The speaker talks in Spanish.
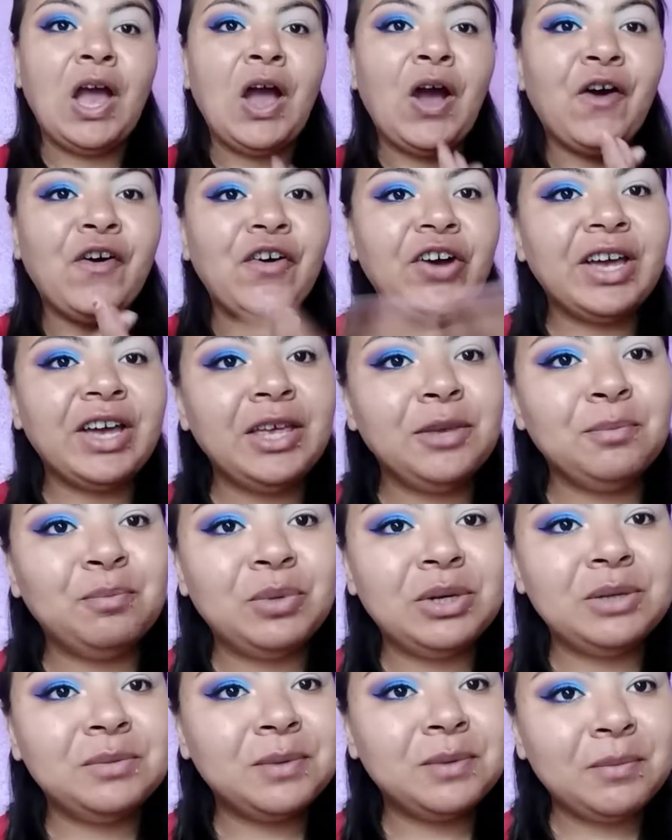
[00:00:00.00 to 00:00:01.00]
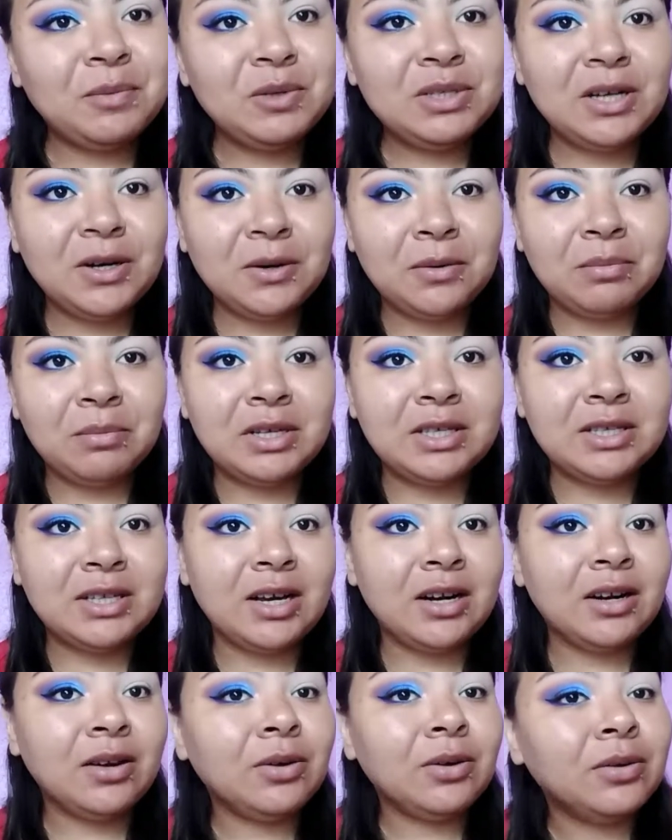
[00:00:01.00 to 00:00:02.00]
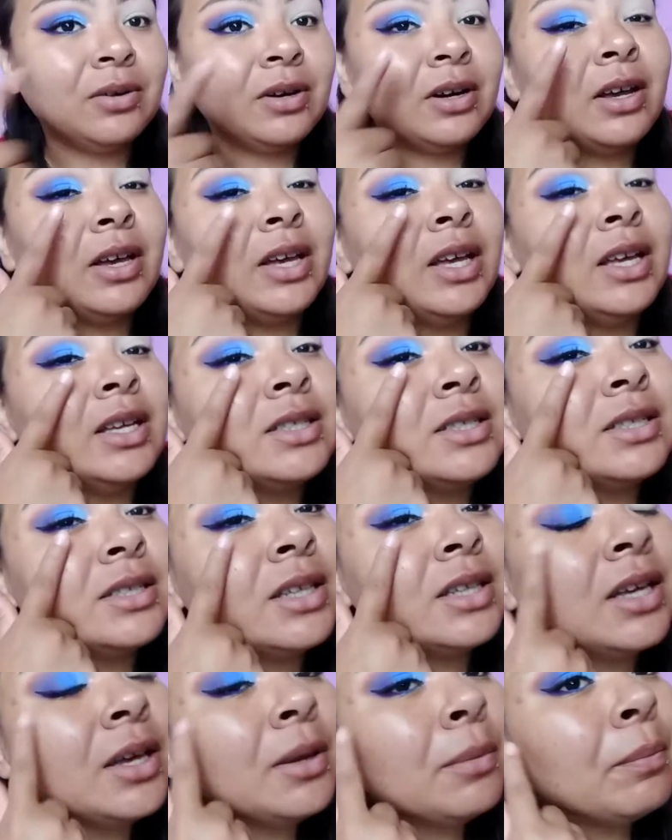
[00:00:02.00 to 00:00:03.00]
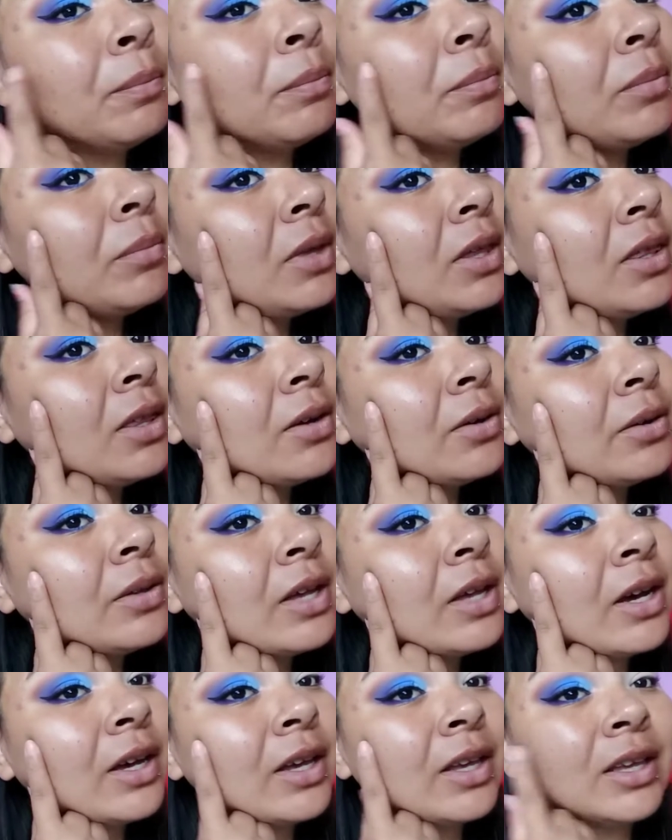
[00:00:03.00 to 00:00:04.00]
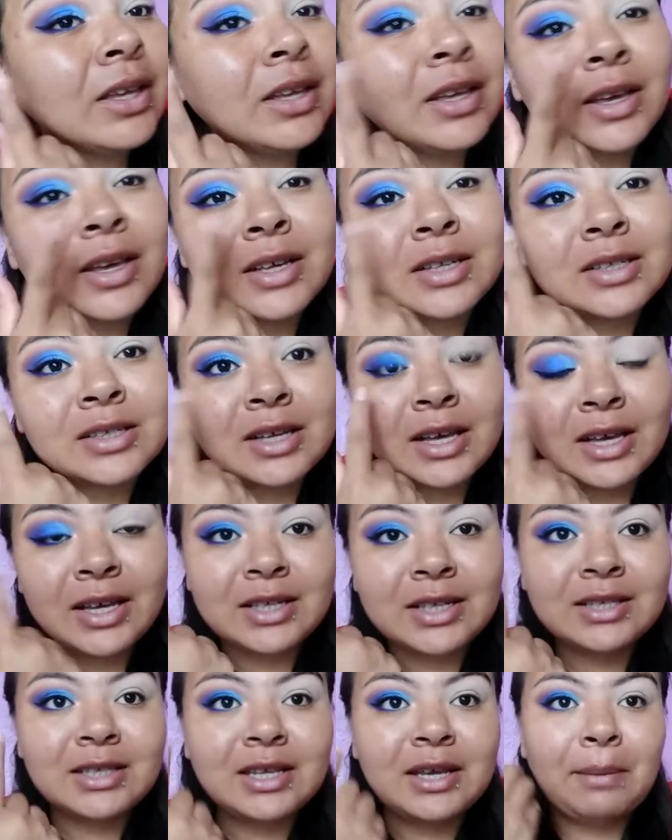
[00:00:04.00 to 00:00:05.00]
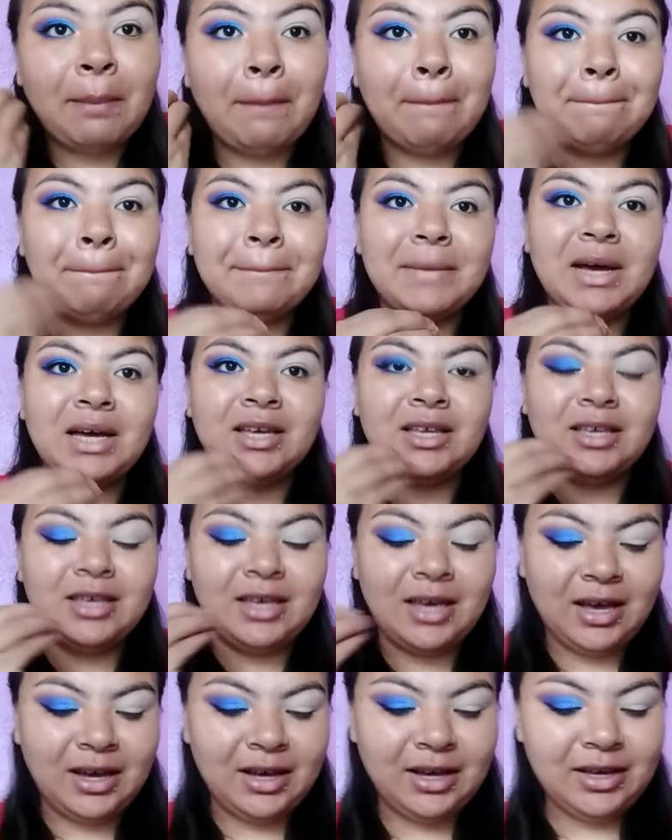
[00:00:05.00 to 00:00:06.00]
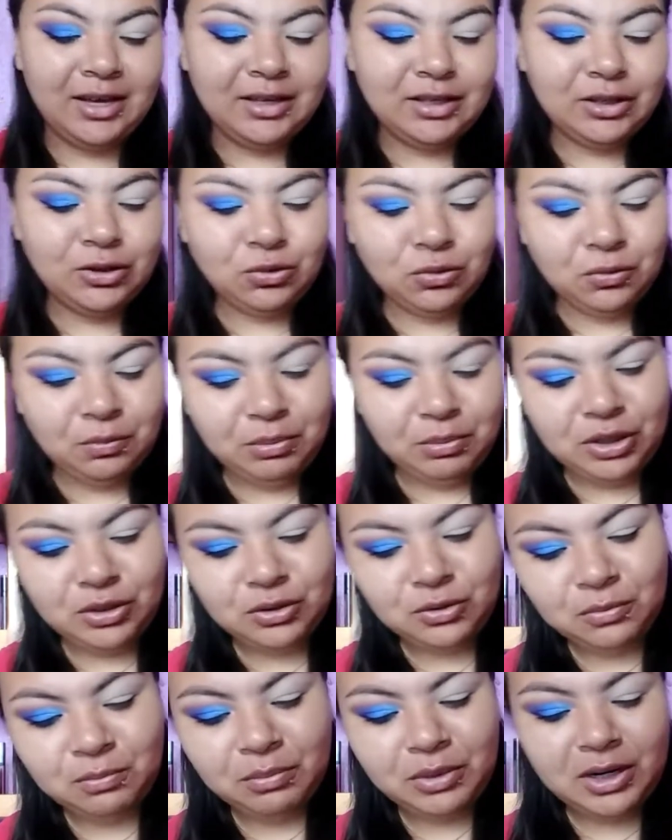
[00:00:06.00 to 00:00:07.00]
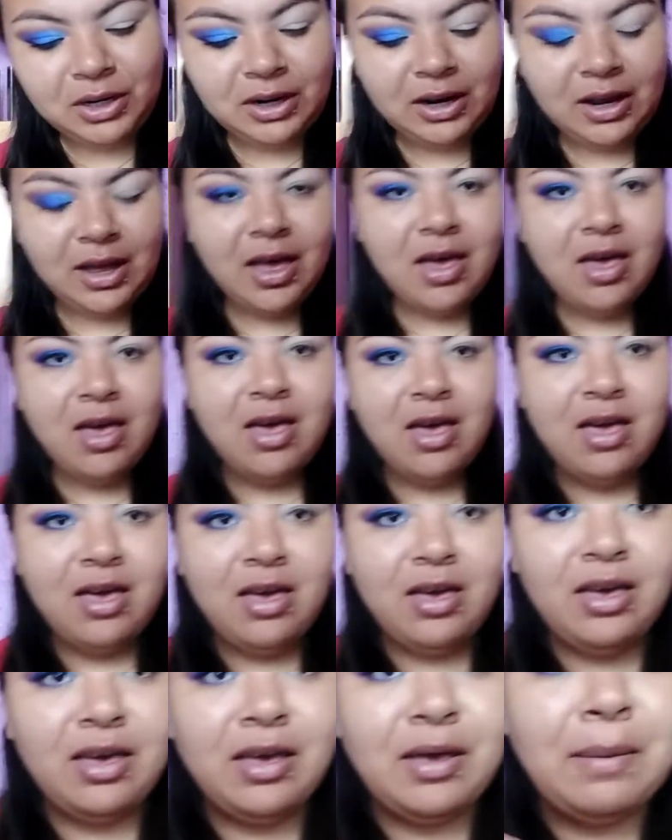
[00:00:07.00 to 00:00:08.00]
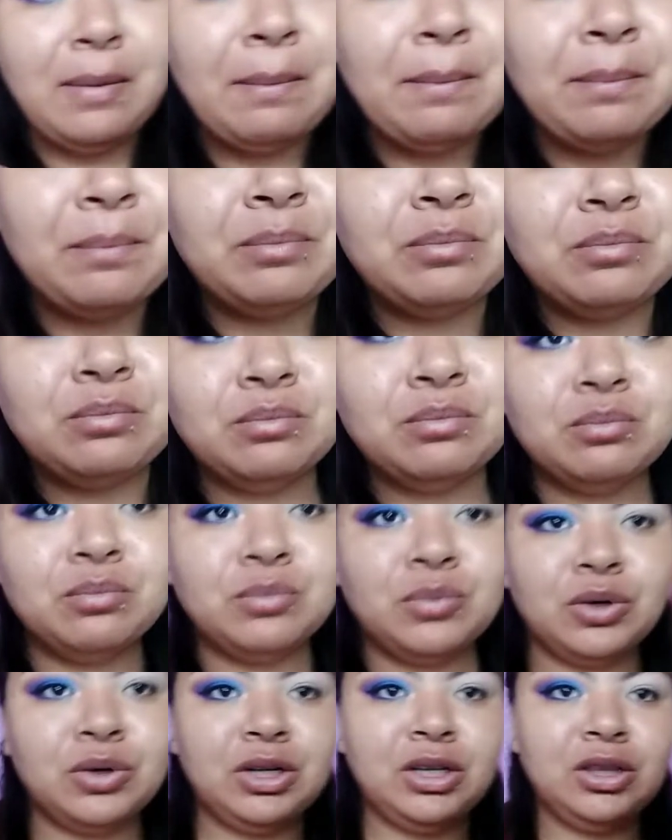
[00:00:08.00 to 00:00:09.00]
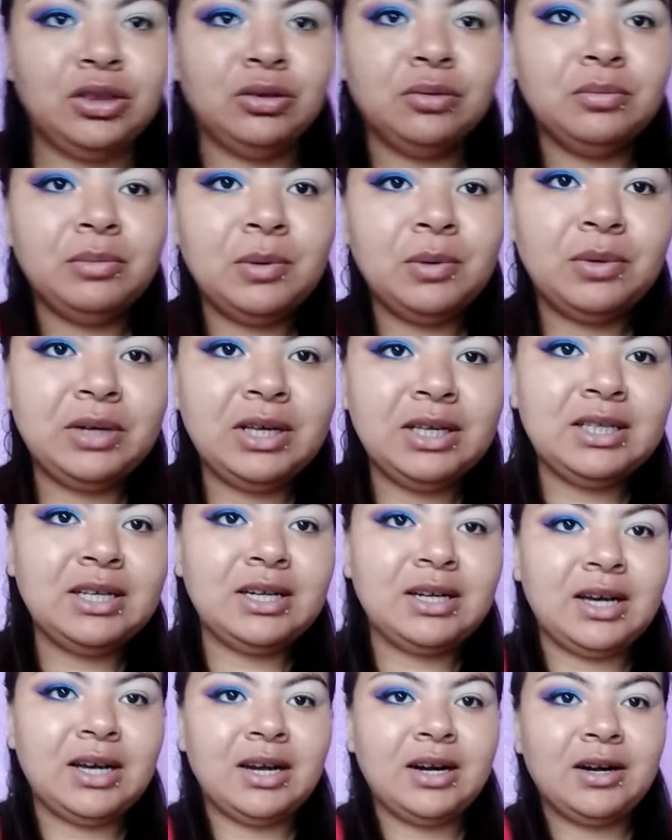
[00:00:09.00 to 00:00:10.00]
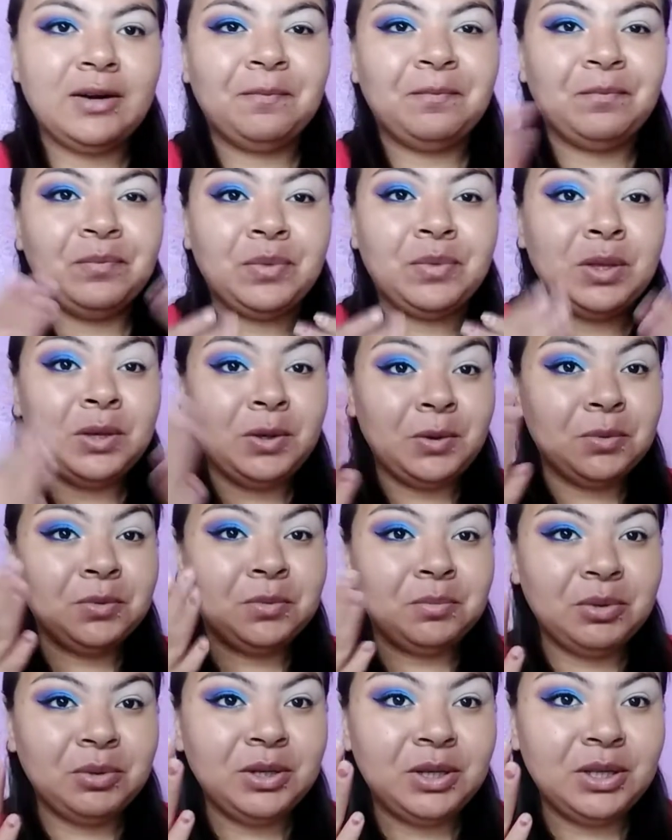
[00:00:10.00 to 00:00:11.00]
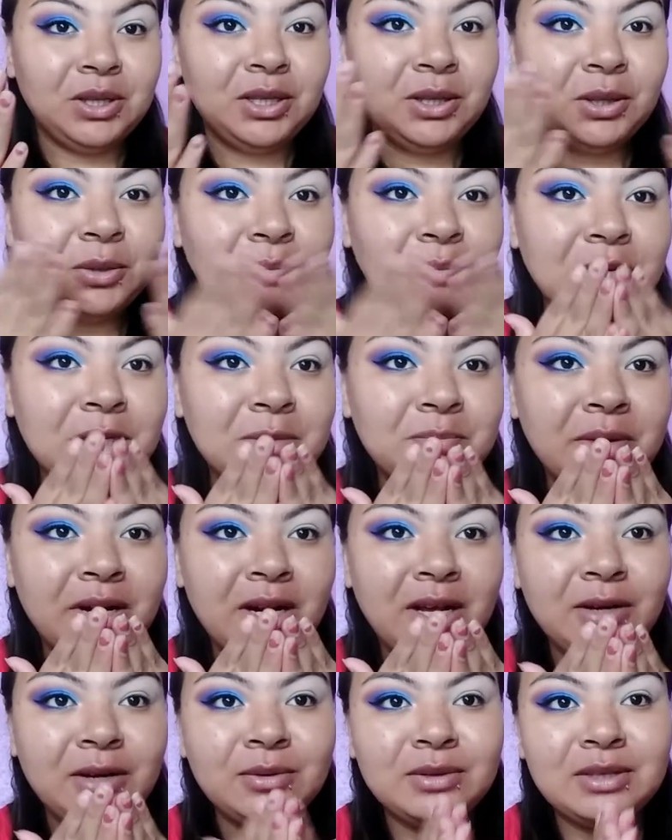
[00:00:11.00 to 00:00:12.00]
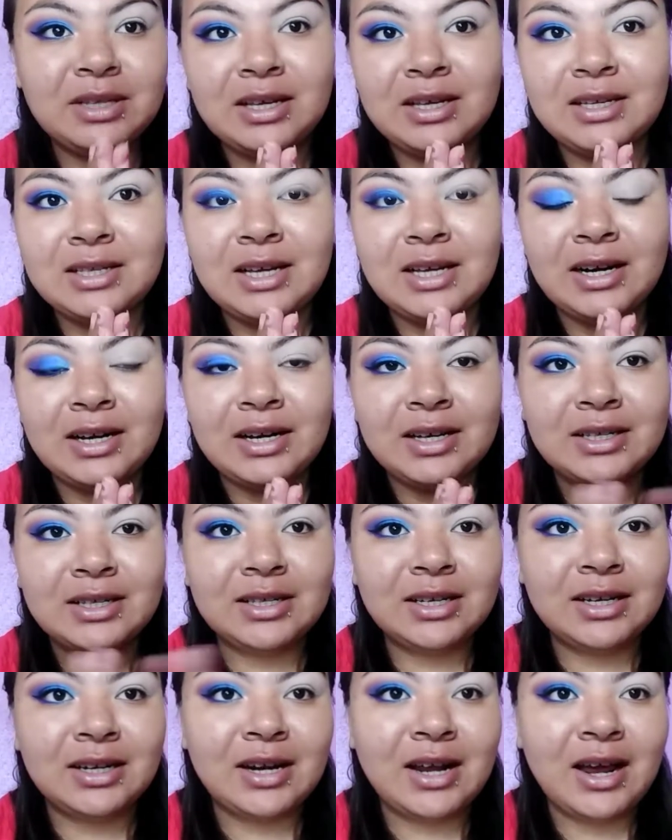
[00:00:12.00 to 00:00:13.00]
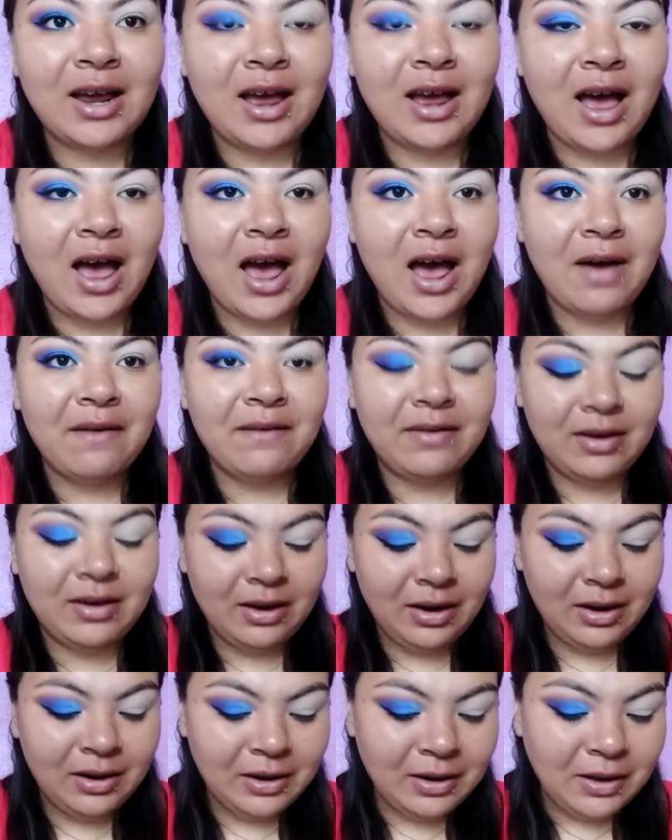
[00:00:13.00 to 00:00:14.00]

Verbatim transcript: Ok, pues vamos a comenzar con este video de aquí. Es este maquillaje súper, súper bonito. Me voy a acercar un poquitito más para que ustedes alcancen a ver.